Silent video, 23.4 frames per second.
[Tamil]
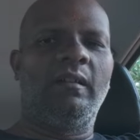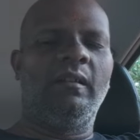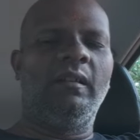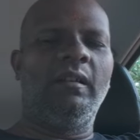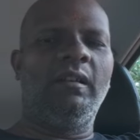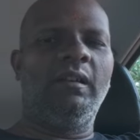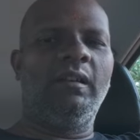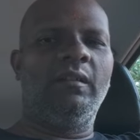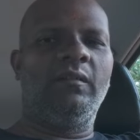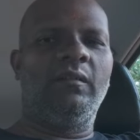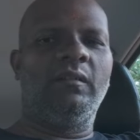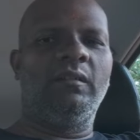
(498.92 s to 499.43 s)

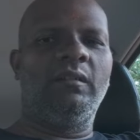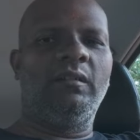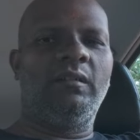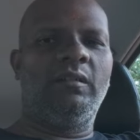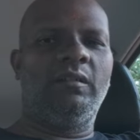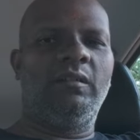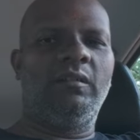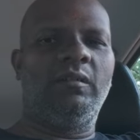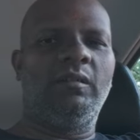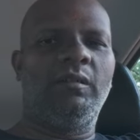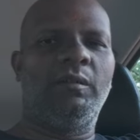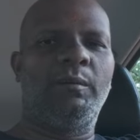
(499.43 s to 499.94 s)
நீங்கள் வந்து
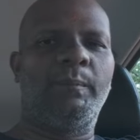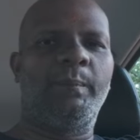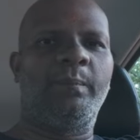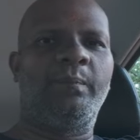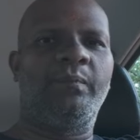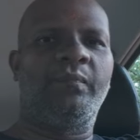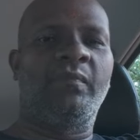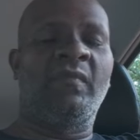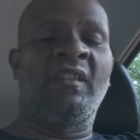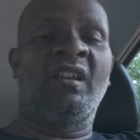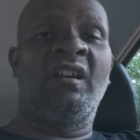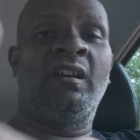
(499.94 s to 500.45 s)

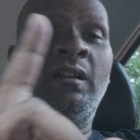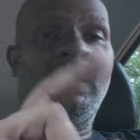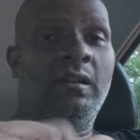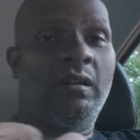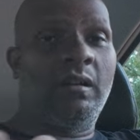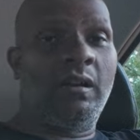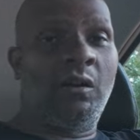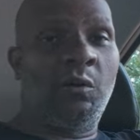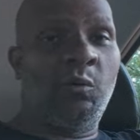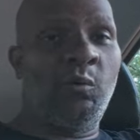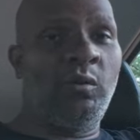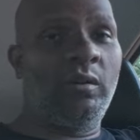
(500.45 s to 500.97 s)
ஆ
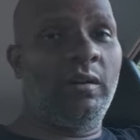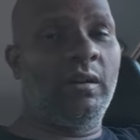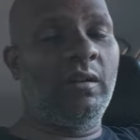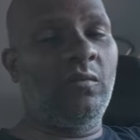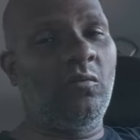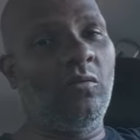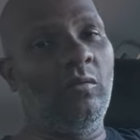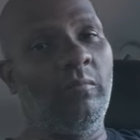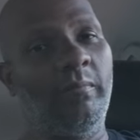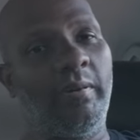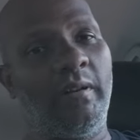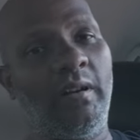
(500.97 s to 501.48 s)
நடுவில் நான்
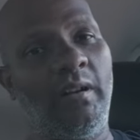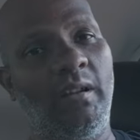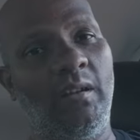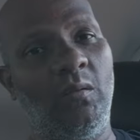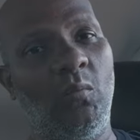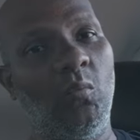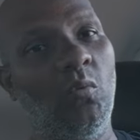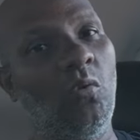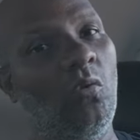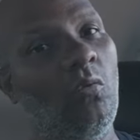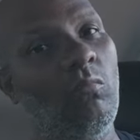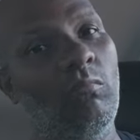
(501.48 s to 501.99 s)
ஒன்று
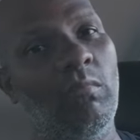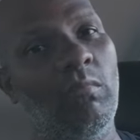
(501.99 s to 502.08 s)
பண்ணேன் ஒரு